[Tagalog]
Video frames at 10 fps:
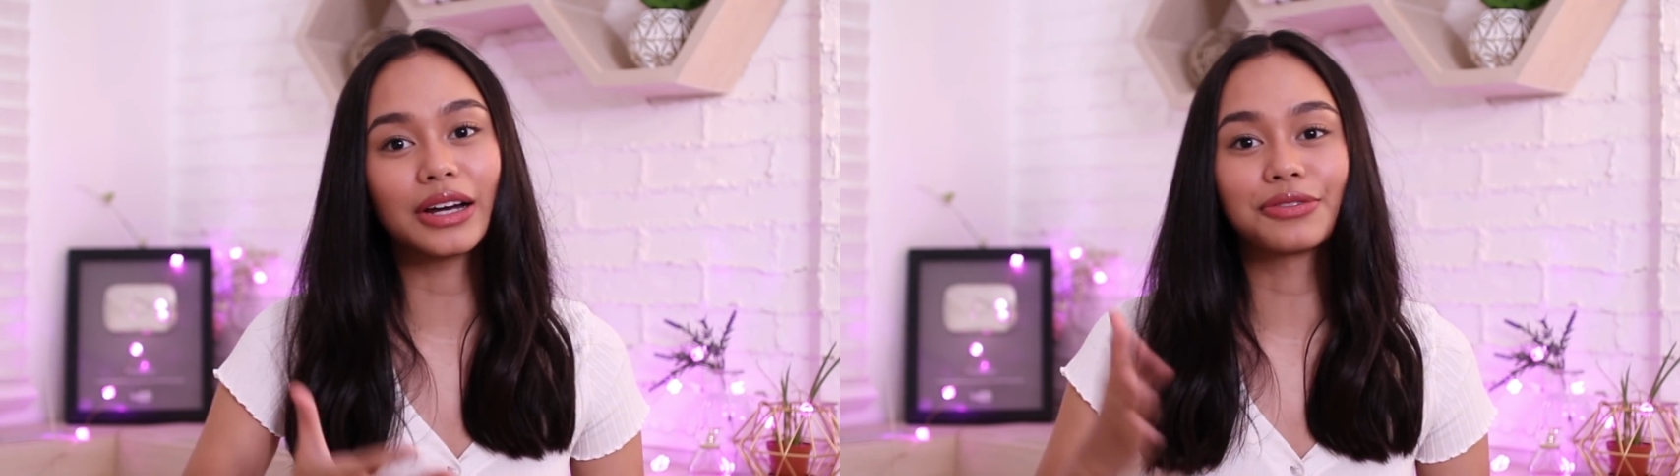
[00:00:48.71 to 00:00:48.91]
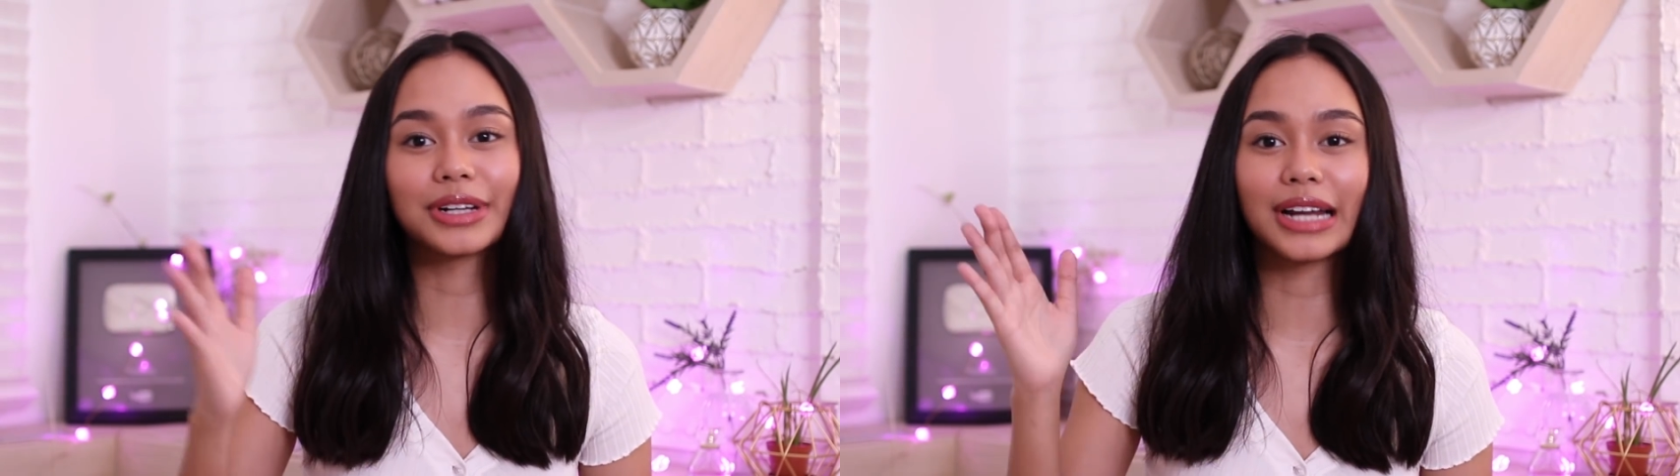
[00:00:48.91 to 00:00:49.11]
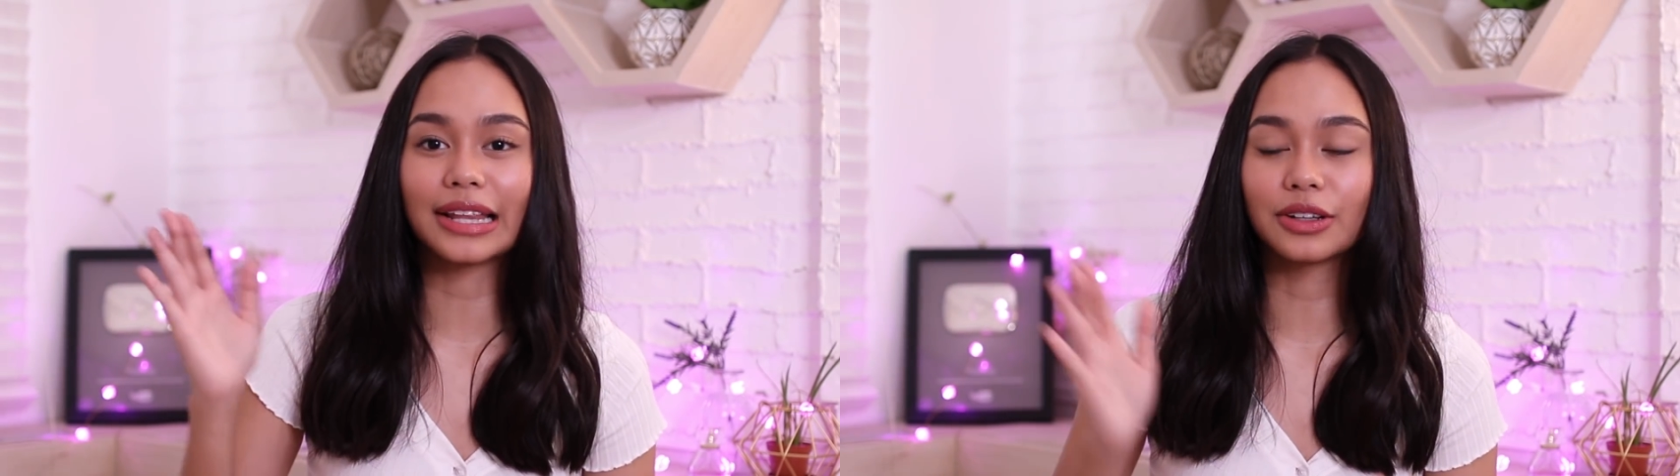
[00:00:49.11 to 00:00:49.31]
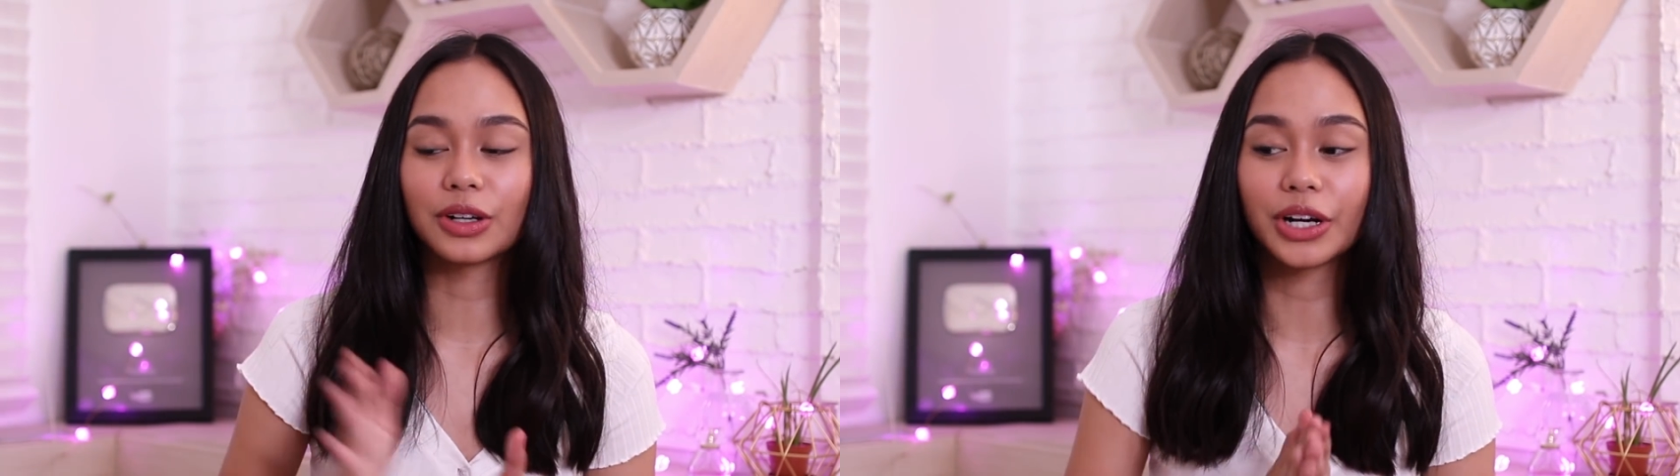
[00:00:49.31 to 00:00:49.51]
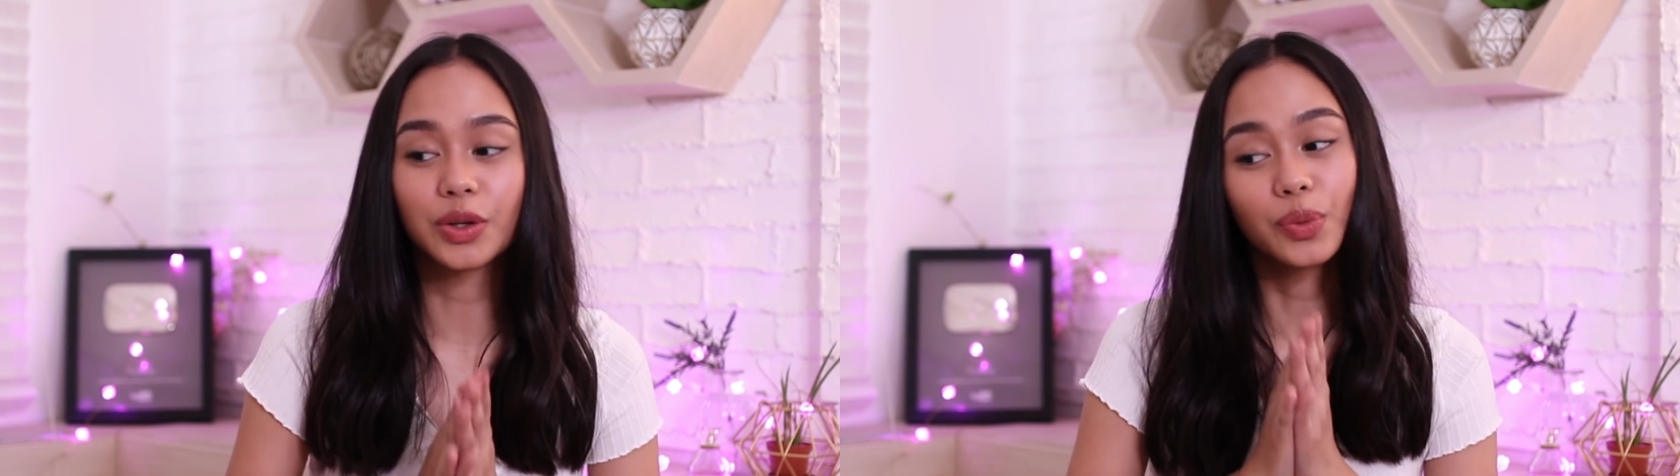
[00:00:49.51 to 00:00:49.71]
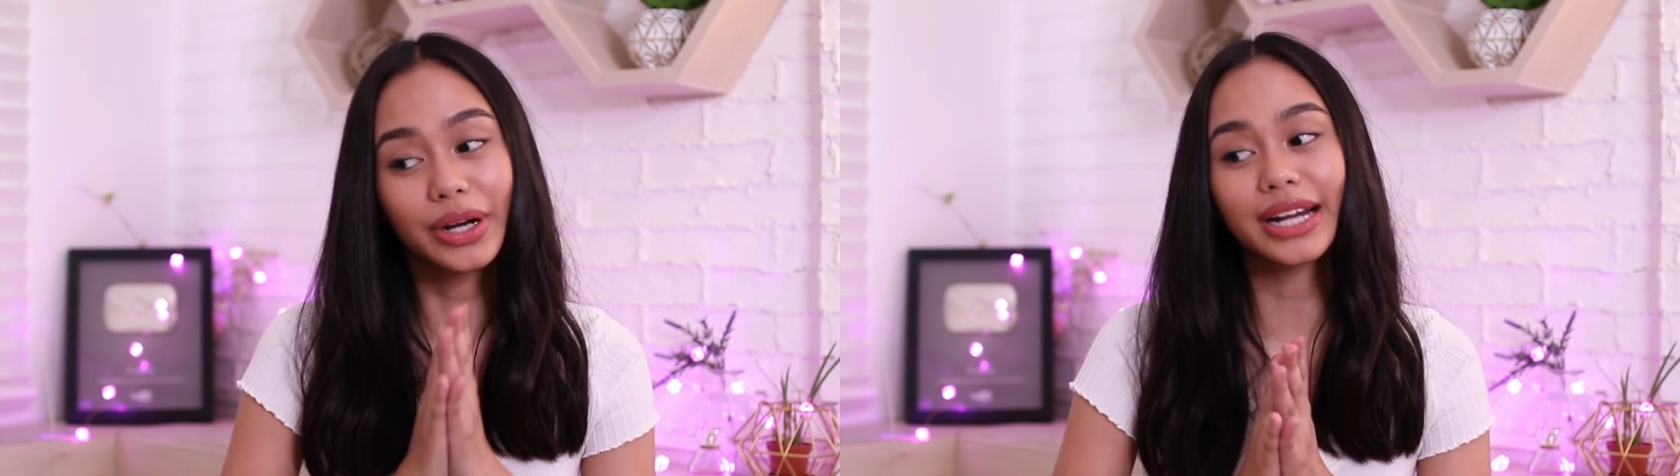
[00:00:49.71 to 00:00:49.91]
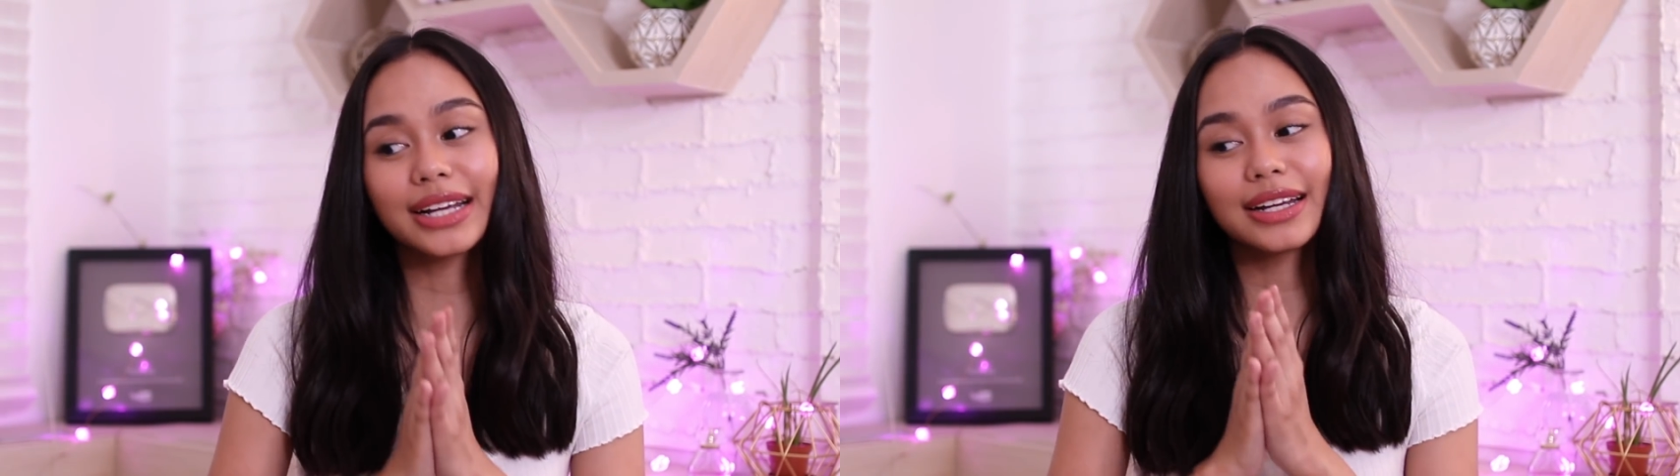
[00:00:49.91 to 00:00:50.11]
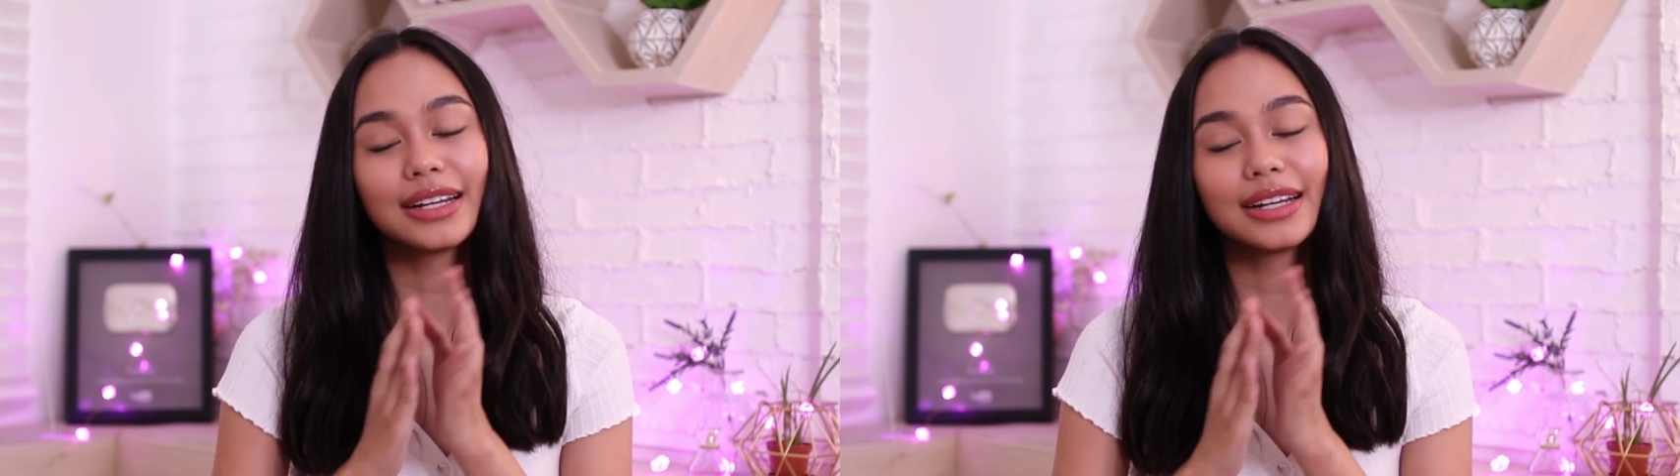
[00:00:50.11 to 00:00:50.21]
after lahat ng hard work.